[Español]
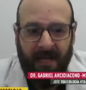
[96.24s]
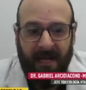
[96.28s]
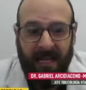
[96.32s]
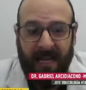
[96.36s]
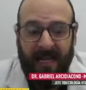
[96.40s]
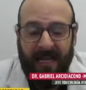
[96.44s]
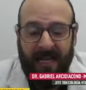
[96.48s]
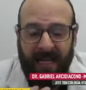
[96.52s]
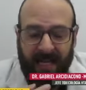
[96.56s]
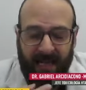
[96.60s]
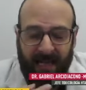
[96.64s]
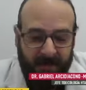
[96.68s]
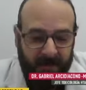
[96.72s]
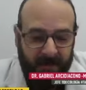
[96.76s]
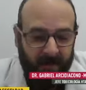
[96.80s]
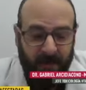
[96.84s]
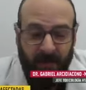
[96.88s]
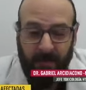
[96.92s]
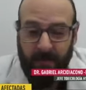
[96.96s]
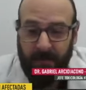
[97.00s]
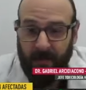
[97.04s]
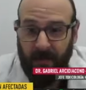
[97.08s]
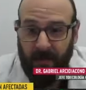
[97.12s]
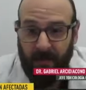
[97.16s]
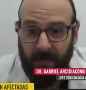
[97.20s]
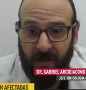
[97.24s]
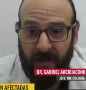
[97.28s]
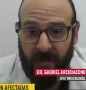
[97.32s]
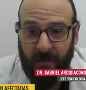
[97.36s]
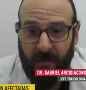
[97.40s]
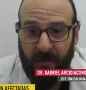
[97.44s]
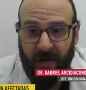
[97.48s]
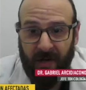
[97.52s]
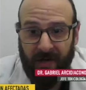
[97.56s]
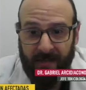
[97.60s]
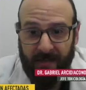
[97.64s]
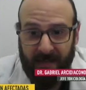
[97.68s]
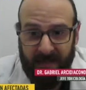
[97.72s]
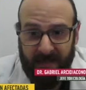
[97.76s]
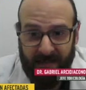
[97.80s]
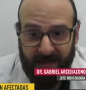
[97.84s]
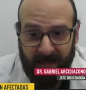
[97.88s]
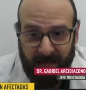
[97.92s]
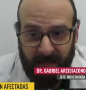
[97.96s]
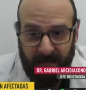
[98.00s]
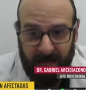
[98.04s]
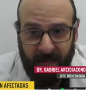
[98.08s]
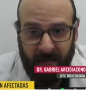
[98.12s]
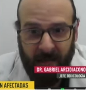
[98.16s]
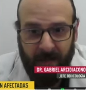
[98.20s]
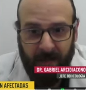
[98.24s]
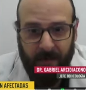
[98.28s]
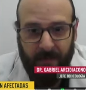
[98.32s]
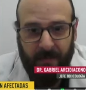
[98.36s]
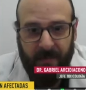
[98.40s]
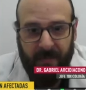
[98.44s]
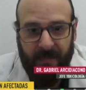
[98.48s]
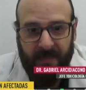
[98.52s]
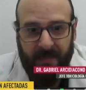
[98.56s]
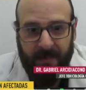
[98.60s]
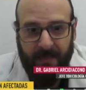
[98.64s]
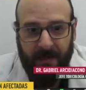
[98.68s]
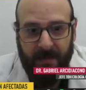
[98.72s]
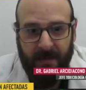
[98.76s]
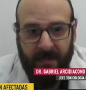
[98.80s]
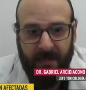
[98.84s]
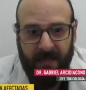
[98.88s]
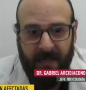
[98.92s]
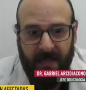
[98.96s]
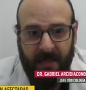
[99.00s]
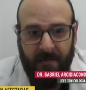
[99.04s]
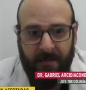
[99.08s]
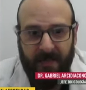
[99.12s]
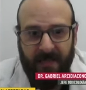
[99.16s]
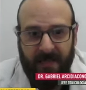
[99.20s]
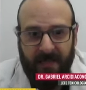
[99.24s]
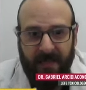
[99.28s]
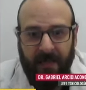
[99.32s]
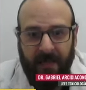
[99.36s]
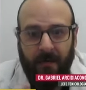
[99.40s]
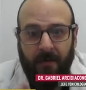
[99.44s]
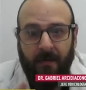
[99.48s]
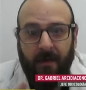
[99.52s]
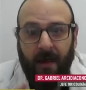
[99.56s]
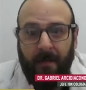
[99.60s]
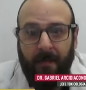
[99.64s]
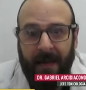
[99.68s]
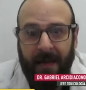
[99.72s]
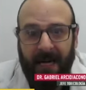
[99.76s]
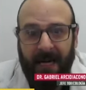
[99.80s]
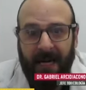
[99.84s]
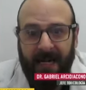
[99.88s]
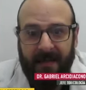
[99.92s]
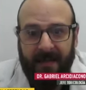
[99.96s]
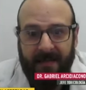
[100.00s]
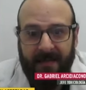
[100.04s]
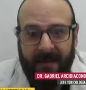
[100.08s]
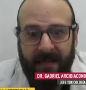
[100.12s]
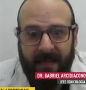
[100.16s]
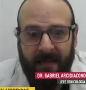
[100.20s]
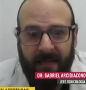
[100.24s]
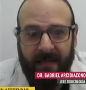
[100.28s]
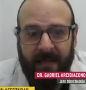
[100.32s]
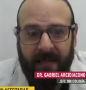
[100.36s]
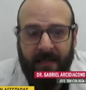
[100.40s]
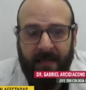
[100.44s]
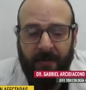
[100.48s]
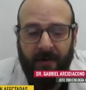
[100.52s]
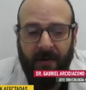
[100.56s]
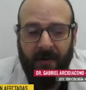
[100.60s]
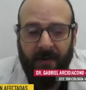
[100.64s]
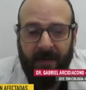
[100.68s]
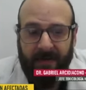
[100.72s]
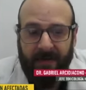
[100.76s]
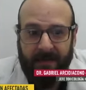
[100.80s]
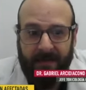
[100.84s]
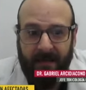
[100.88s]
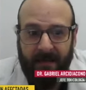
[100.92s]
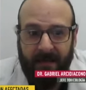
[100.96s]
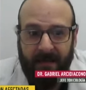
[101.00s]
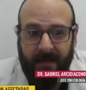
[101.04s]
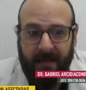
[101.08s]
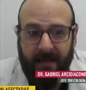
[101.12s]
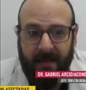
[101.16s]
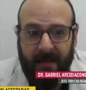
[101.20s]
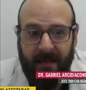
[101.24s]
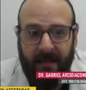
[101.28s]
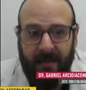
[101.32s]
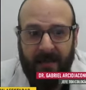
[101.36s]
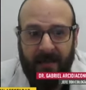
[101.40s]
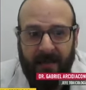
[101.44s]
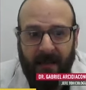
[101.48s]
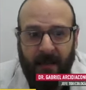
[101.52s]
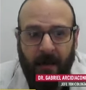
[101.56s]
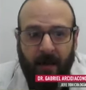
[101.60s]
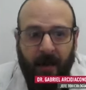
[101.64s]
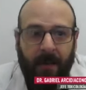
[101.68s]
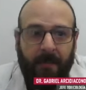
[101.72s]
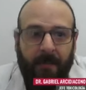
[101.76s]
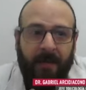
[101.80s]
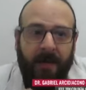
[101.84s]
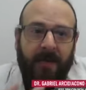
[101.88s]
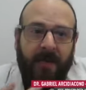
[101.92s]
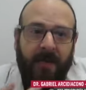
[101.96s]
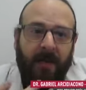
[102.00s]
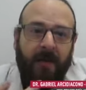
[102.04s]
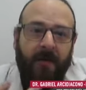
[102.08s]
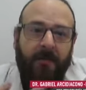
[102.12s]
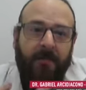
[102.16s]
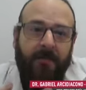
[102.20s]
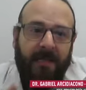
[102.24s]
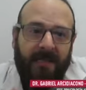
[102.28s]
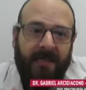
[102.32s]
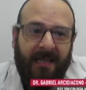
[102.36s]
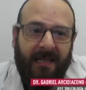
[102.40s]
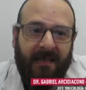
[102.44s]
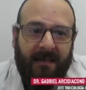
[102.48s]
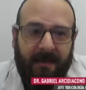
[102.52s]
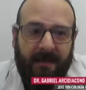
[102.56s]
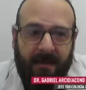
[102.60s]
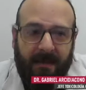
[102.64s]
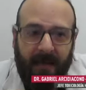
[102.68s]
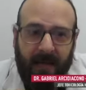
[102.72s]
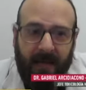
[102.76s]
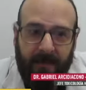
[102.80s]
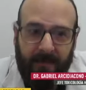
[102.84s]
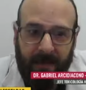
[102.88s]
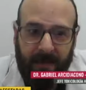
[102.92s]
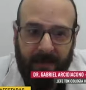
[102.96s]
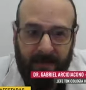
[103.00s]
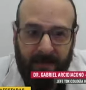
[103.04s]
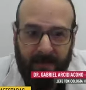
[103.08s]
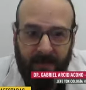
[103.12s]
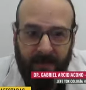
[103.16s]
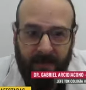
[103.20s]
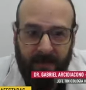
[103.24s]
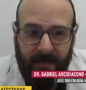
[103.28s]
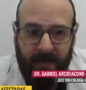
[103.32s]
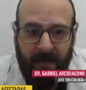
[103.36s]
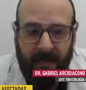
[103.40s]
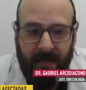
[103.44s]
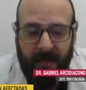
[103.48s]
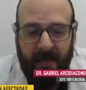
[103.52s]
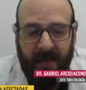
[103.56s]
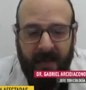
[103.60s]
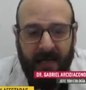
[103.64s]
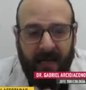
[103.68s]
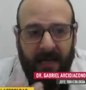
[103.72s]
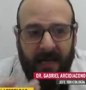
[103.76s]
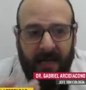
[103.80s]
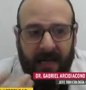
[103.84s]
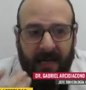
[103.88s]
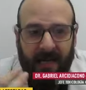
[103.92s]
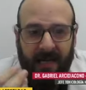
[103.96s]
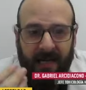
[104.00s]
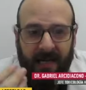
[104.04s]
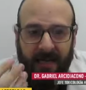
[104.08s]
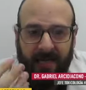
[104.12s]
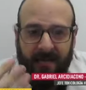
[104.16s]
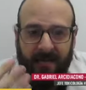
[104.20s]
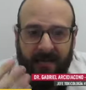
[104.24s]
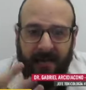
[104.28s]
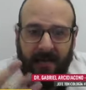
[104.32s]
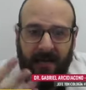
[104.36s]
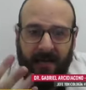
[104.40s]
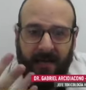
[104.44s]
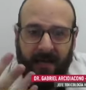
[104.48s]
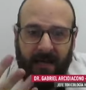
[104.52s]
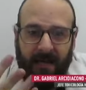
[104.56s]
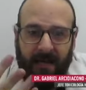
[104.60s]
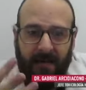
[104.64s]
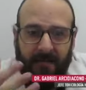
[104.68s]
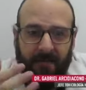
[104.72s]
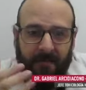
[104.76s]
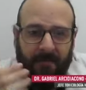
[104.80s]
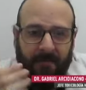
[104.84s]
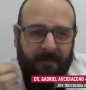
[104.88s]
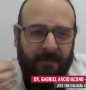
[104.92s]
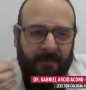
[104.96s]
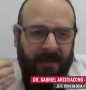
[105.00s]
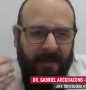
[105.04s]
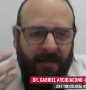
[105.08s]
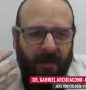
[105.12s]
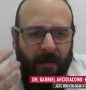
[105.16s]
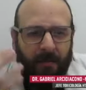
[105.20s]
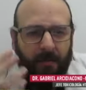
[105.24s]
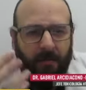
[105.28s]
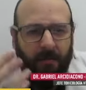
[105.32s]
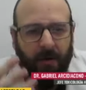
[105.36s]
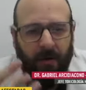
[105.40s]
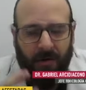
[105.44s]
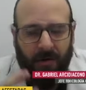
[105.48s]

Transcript: En el caso del botulismo alimentario, principalmente empieza con una parálisis que es de tipo descendente. Lo que primero empieza a sentir la persona es eh, visión